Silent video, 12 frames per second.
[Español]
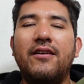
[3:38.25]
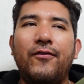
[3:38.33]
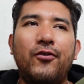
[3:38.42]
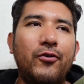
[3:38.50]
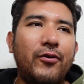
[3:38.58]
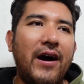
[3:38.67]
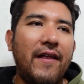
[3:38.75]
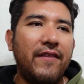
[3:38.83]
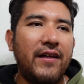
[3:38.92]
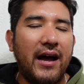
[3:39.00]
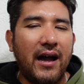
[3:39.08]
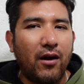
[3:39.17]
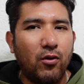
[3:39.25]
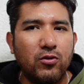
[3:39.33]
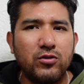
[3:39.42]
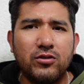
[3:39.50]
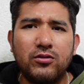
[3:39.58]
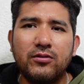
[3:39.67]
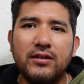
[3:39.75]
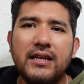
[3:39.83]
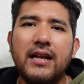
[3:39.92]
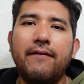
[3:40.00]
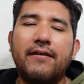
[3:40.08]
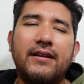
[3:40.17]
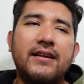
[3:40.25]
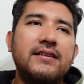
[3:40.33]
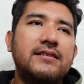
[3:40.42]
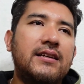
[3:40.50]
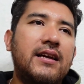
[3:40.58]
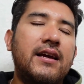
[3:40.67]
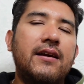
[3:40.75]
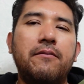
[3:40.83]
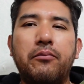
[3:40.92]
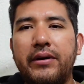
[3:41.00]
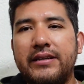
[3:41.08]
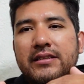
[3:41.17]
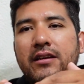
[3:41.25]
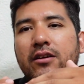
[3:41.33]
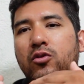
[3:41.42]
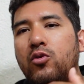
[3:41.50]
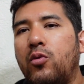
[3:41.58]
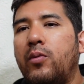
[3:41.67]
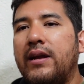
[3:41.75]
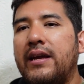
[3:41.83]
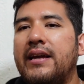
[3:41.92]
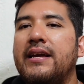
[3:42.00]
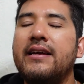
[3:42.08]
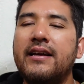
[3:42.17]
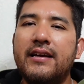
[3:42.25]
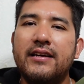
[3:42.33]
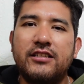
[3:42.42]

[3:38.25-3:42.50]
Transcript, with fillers: no anda a gusto y la verdad es que pues tuve que